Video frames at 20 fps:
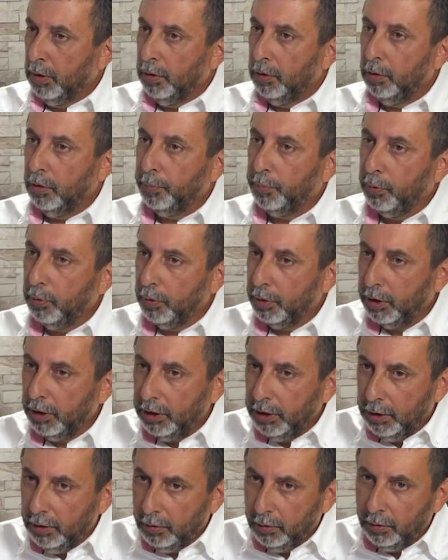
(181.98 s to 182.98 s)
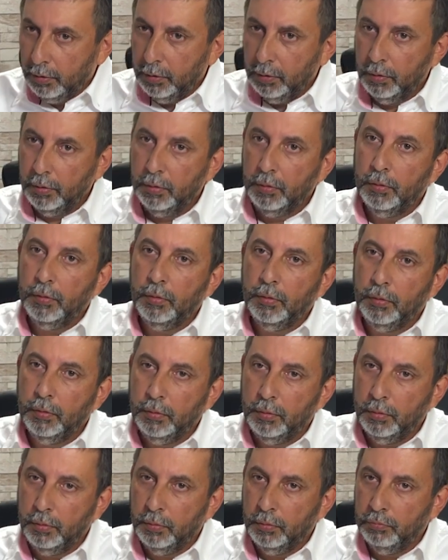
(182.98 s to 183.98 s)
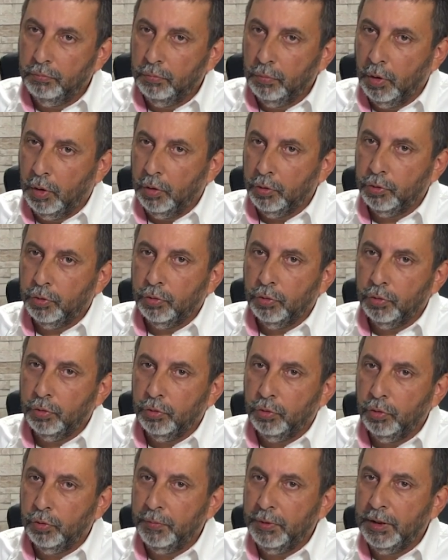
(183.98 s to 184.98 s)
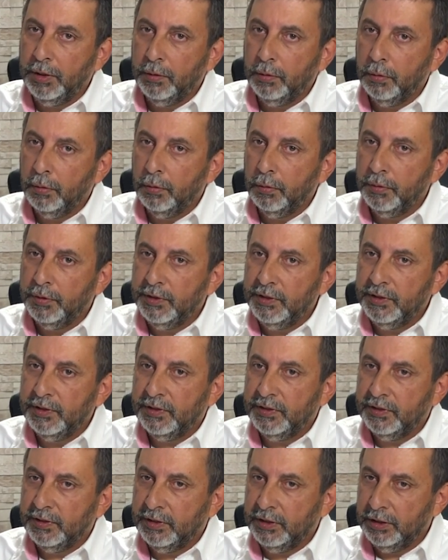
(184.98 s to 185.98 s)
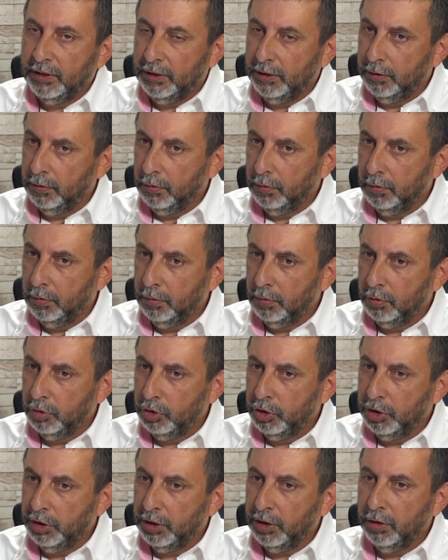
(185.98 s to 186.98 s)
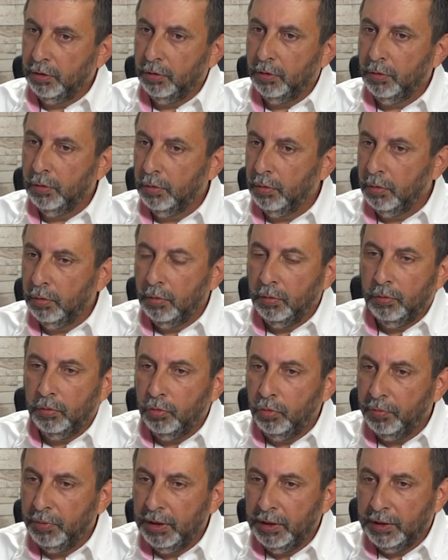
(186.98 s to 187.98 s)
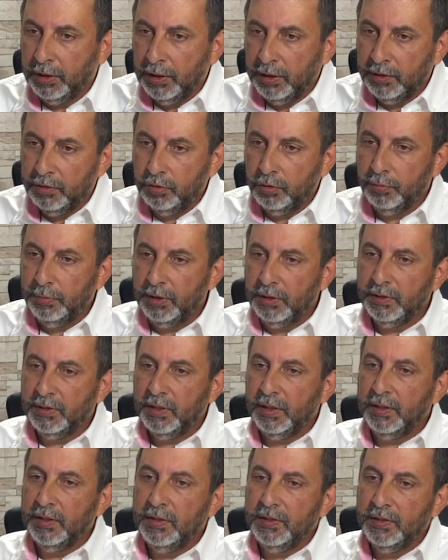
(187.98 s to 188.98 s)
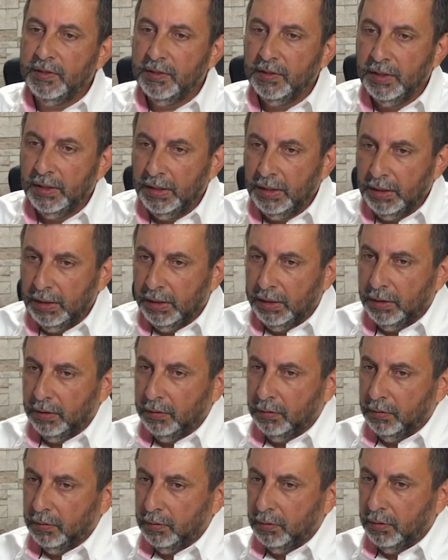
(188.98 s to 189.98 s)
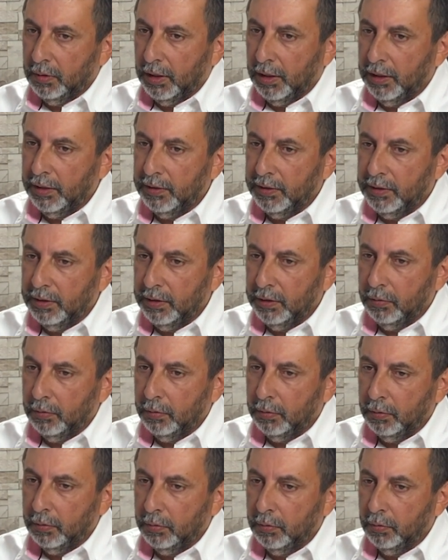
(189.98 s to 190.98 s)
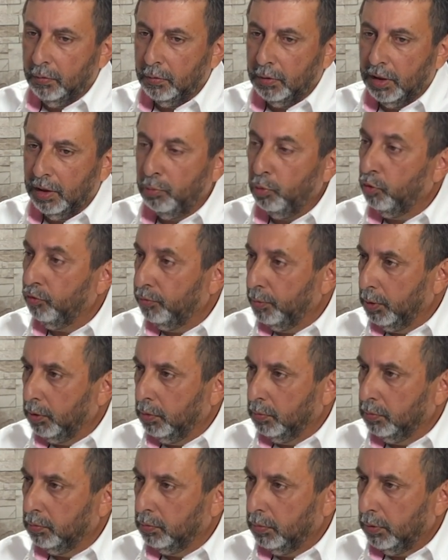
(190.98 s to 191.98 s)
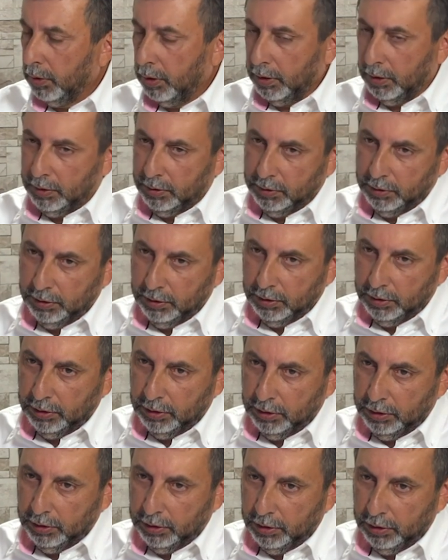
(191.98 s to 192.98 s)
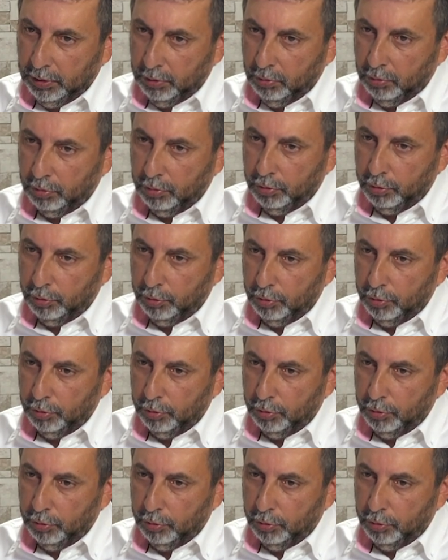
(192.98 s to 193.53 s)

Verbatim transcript: Le progrès, euh, entre 2010 et, euh, je dirais, 2015-2016, euh, a été donc un mouvement, mmh. hein, et donc